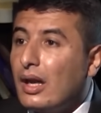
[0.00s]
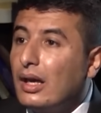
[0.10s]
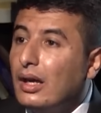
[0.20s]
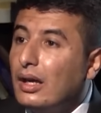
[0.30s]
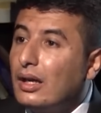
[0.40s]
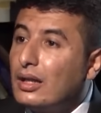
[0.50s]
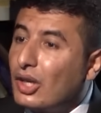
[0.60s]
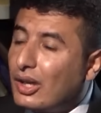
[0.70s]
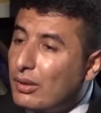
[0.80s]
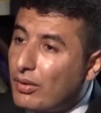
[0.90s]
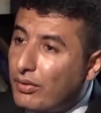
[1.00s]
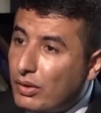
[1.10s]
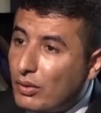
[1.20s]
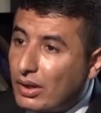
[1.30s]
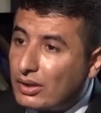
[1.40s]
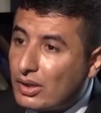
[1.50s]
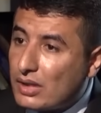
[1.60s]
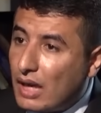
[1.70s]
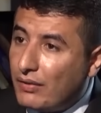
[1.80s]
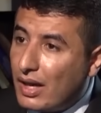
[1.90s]
آه، التقى في وقتها
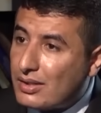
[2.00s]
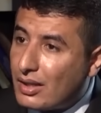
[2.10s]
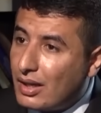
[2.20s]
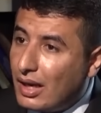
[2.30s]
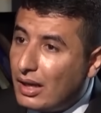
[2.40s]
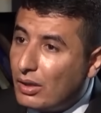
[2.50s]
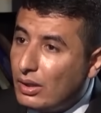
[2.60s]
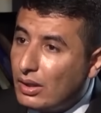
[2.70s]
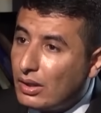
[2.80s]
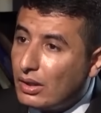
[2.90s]
الصحفي حسن العلوي